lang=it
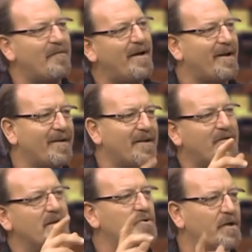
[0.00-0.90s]
ah guarda, guarda che
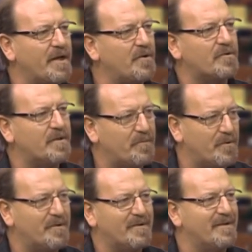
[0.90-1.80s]
fai il giochino,
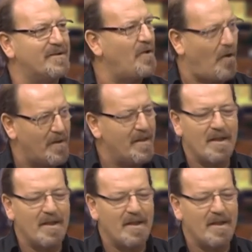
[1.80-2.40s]
tipo, eh, no.